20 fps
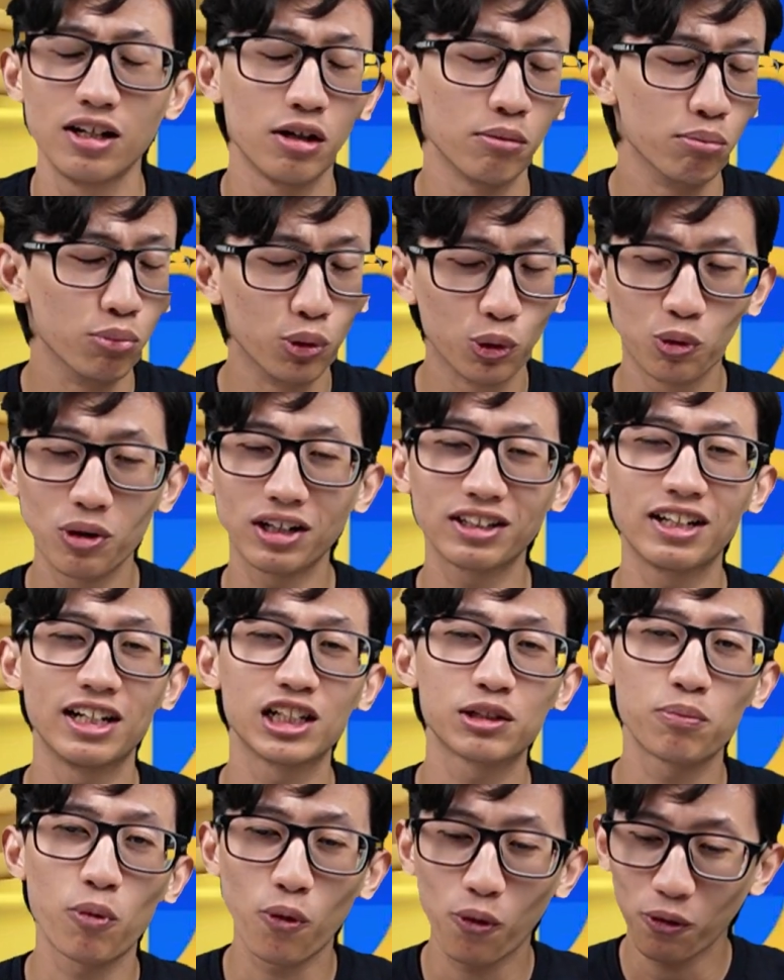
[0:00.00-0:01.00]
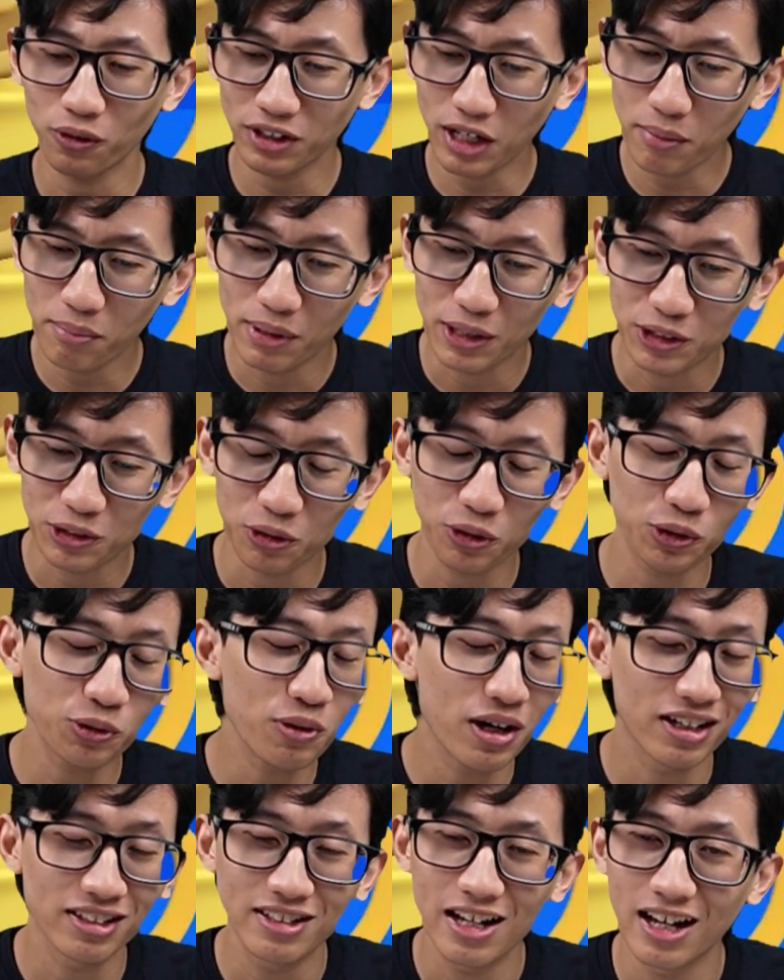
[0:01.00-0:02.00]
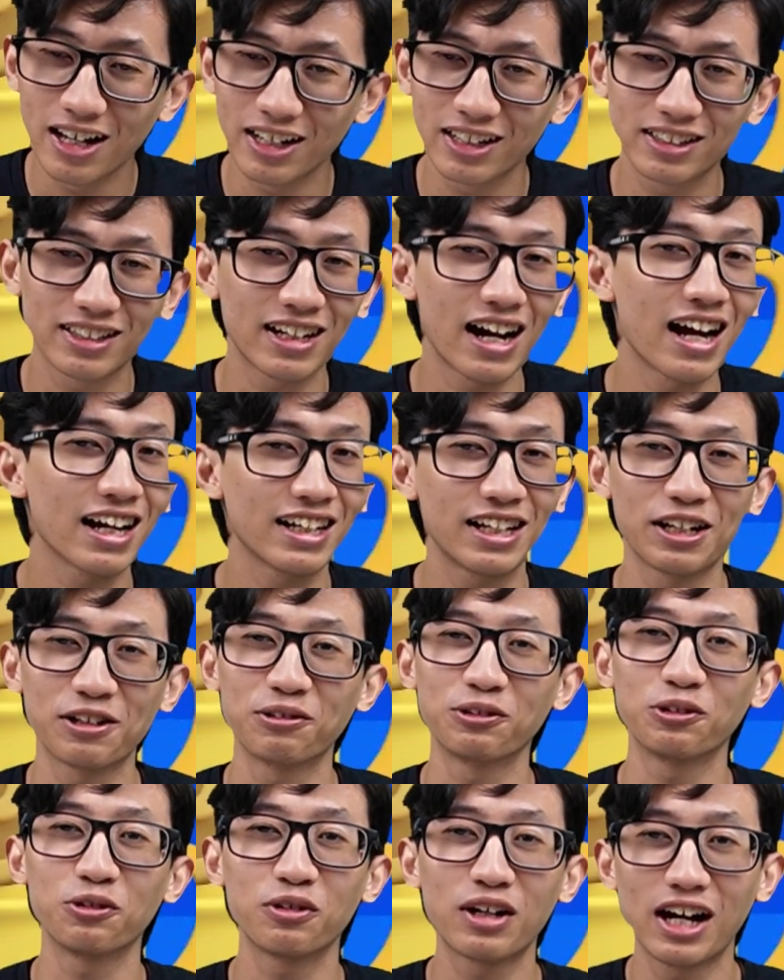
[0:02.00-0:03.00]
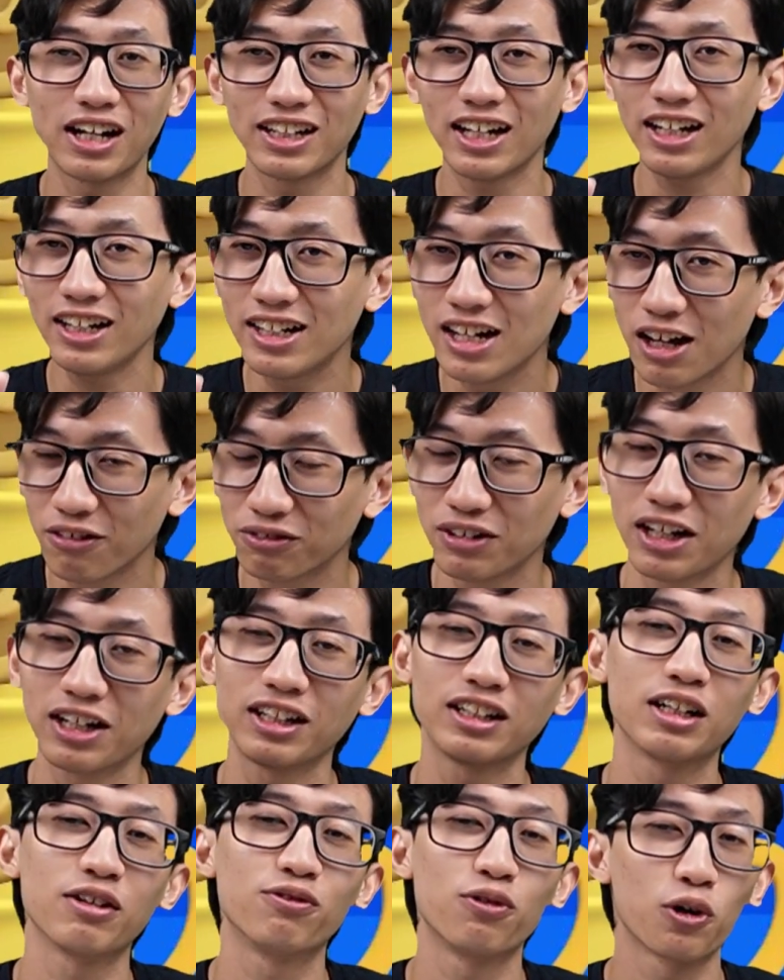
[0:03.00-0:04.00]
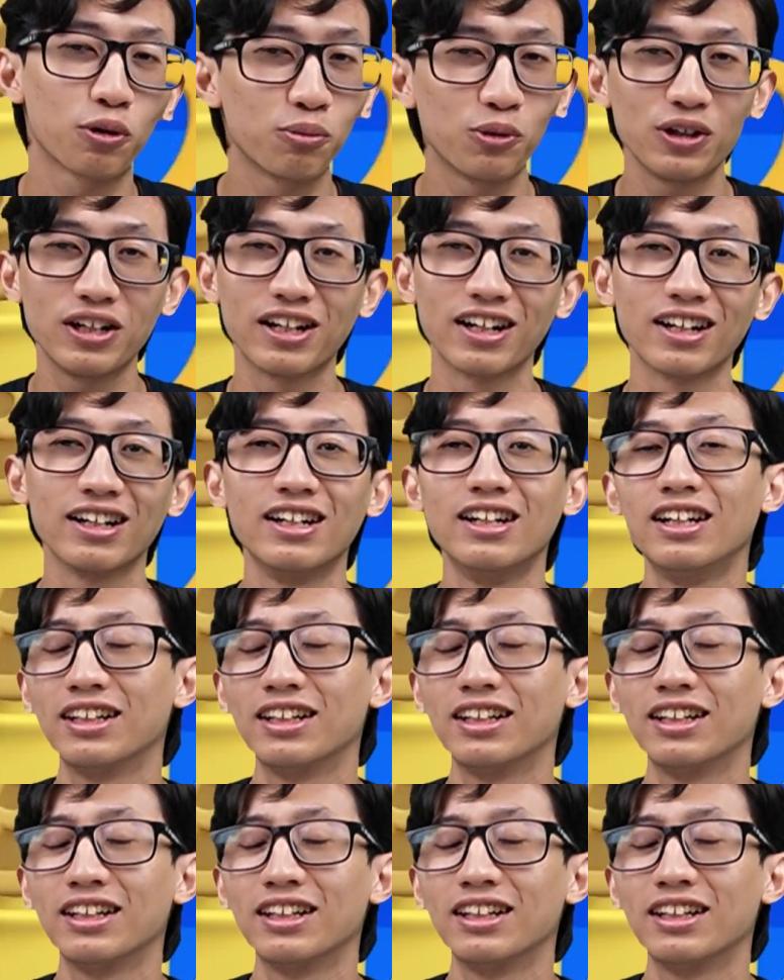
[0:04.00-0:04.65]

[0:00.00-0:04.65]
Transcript: Buruan guys, pokoknya besok itu ada hari terakhir untuk kalian daftarin ke formulir.